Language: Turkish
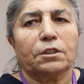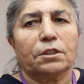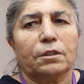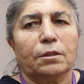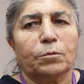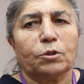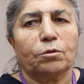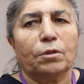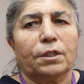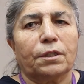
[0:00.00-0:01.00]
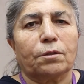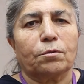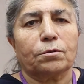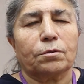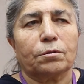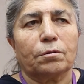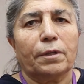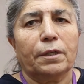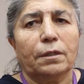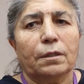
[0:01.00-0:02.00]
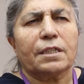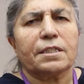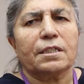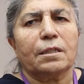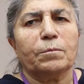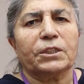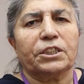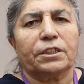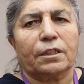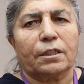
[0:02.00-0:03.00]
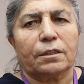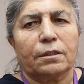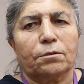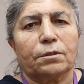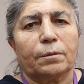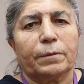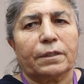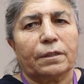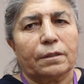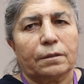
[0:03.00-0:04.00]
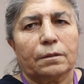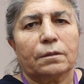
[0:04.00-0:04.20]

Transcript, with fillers: jandarma tugayına götürdüler. Haziran başına kadar orada bana